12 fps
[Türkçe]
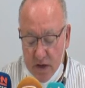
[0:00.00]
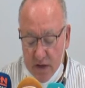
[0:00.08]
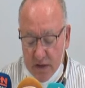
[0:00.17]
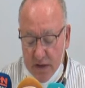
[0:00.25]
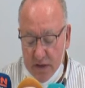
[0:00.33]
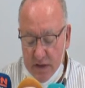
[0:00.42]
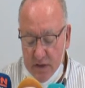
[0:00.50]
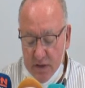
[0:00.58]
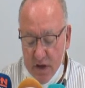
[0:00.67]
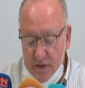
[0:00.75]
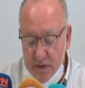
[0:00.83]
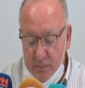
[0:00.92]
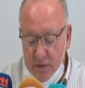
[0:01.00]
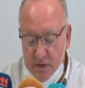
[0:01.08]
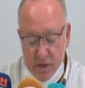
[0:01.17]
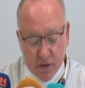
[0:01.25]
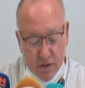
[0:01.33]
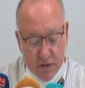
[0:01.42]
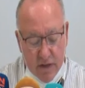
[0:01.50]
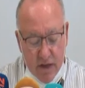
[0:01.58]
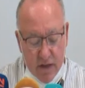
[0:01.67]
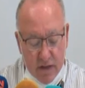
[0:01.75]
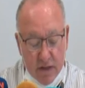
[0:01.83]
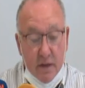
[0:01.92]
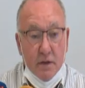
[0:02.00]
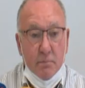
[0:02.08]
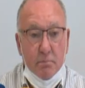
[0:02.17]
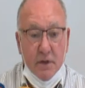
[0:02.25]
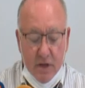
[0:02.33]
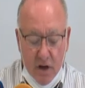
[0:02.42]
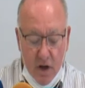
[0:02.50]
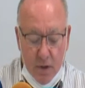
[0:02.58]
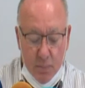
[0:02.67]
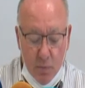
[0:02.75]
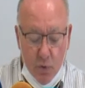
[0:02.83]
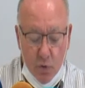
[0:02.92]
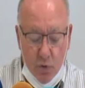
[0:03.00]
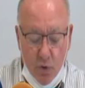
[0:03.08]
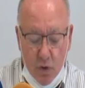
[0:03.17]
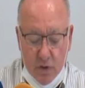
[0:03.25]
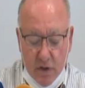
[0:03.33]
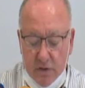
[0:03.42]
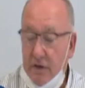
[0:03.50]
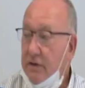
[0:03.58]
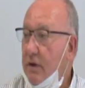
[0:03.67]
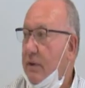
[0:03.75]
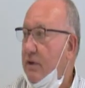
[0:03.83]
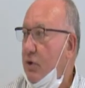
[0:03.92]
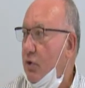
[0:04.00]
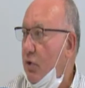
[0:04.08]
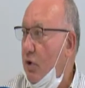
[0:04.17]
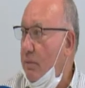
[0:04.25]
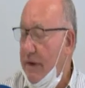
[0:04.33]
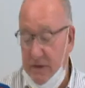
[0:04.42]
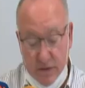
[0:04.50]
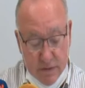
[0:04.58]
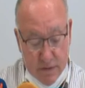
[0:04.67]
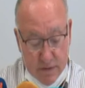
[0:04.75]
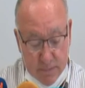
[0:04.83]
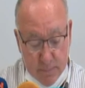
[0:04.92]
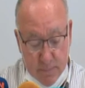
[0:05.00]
aradan geçen 22 yılda bir arpa boyu yol kat edilmediği görülmektedir.